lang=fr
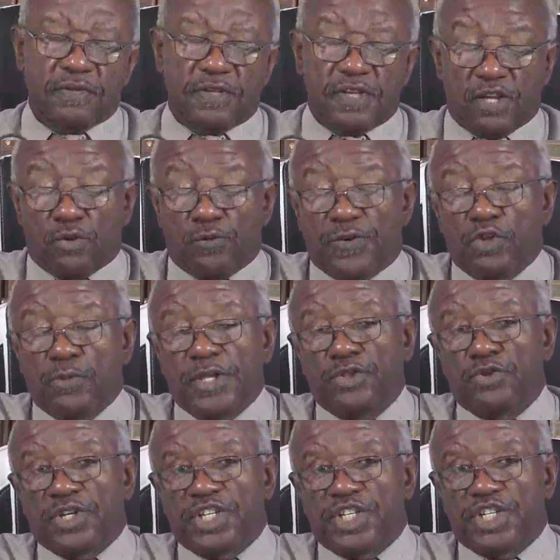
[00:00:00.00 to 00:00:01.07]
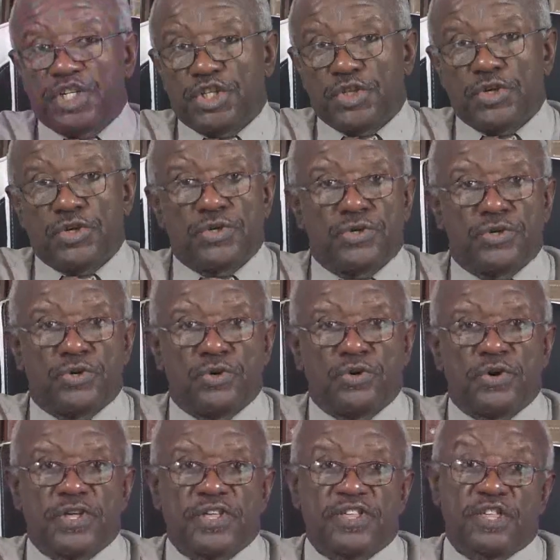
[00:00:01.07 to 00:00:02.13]
qui est un phénomène d'origine euh,
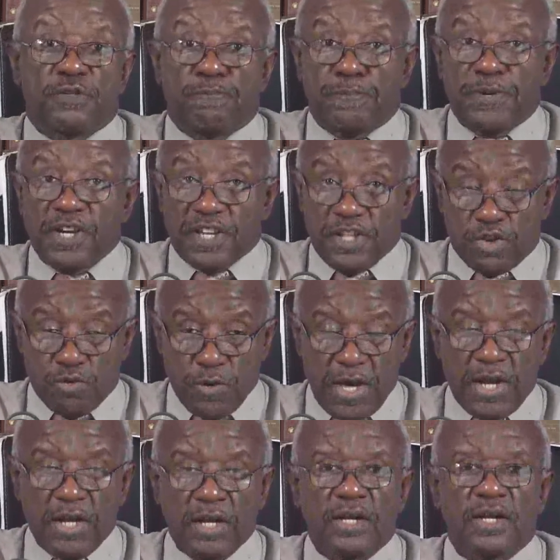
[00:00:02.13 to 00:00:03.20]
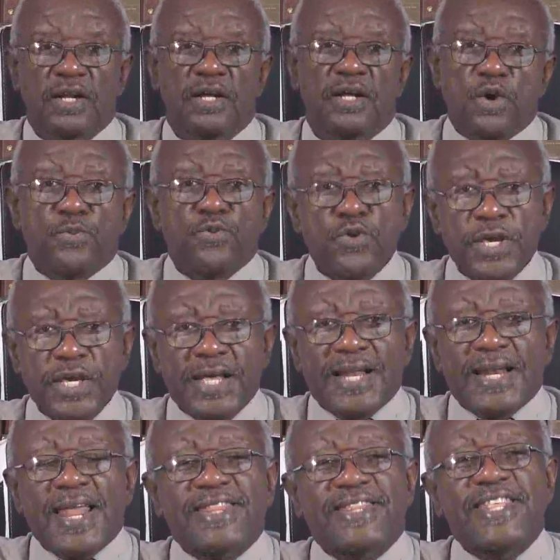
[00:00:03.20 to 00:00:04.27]
spirituelle, puis
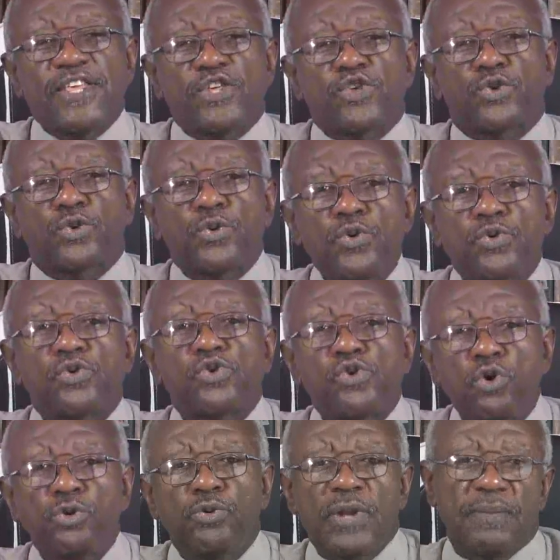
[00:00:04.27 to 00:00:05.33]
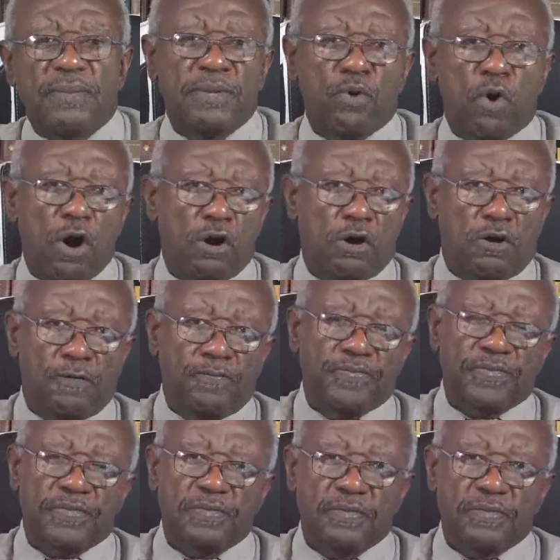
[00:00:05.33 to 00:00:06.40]
la destruction de la mémoire,
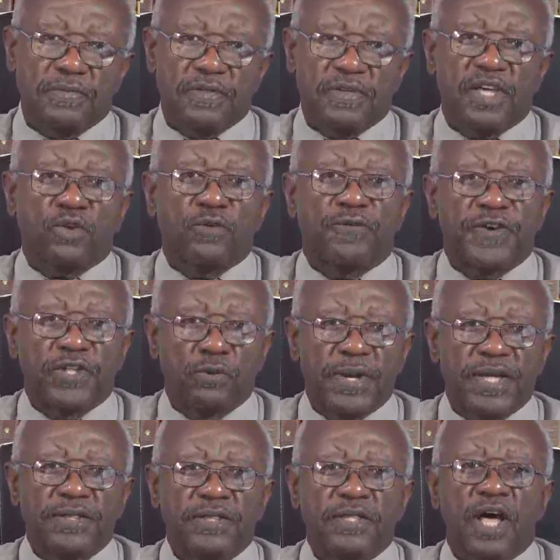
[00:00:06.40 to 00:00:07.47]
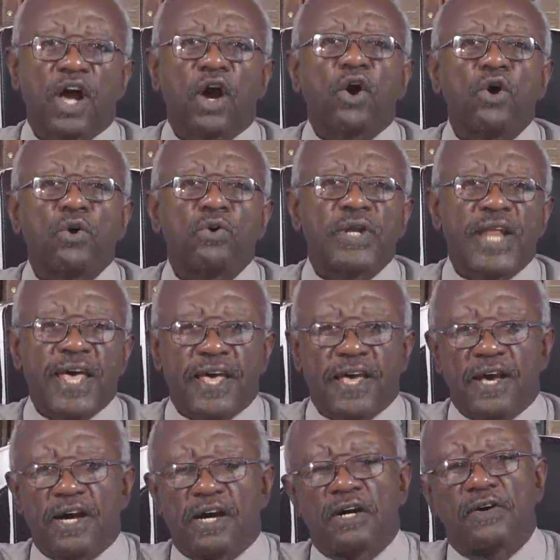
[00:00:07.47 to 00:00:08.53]
qui est un phénomène
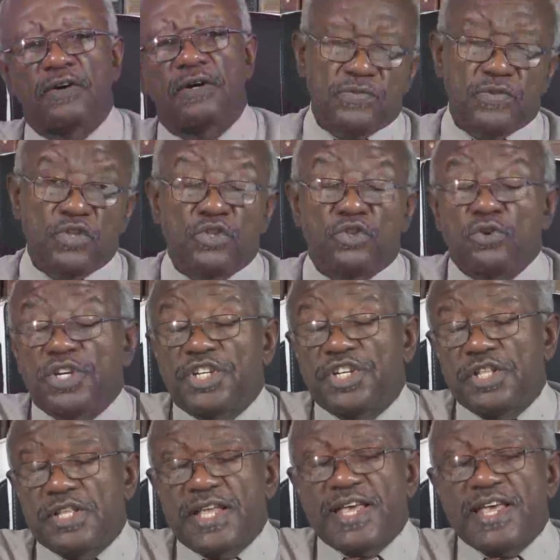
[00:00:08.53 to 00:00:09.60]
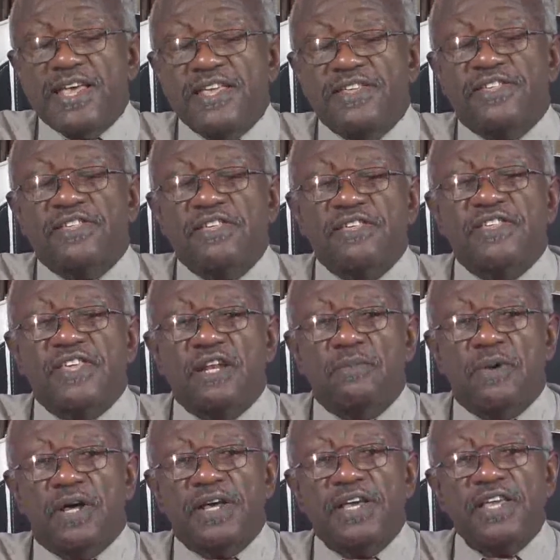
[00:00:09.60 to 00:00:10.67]
corollaire d'origine
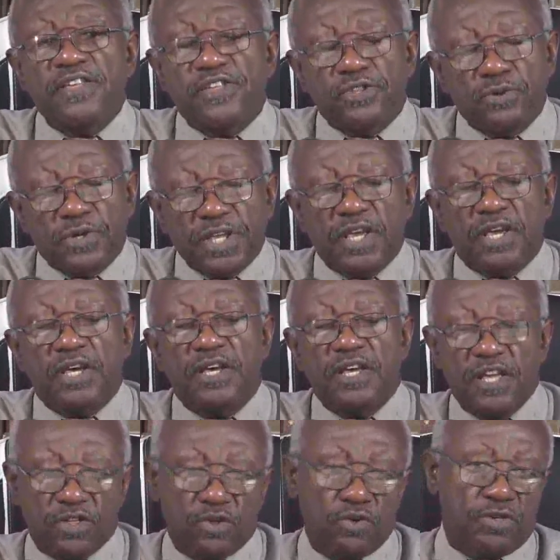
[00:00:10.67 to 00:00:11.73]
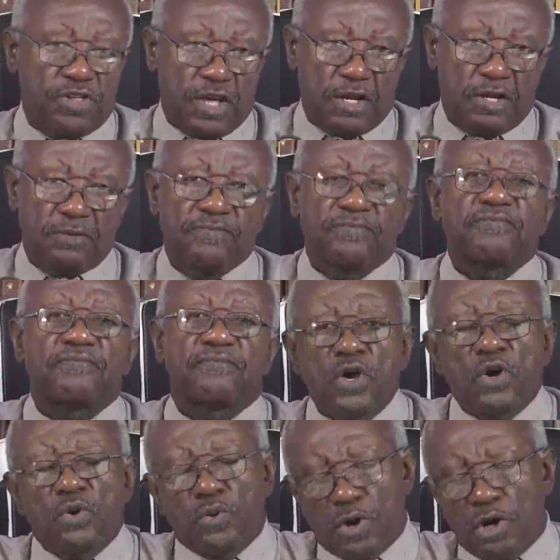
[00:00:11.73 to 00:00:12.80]
essentiellement historique et social.
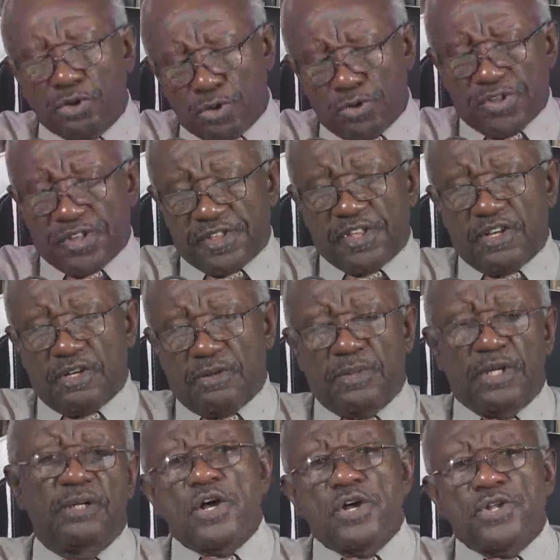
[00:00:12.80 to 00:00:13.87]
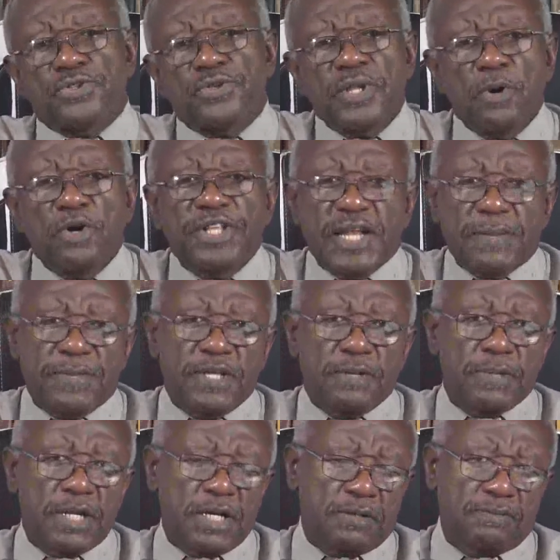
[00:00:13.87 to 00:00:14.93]
Regardons ensemble. Tout d'abord de la
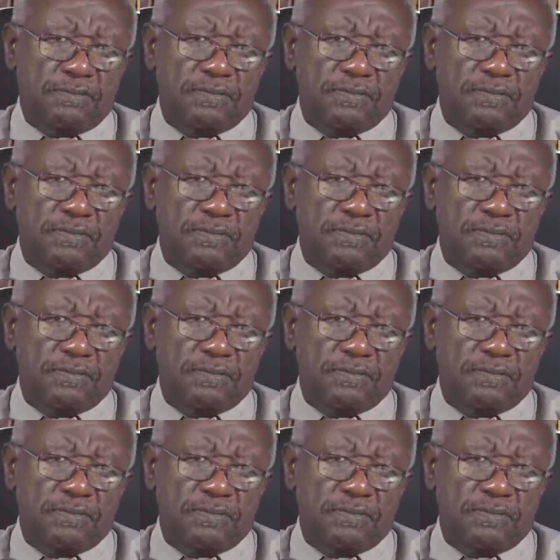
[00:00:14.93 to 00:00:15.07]
Bible.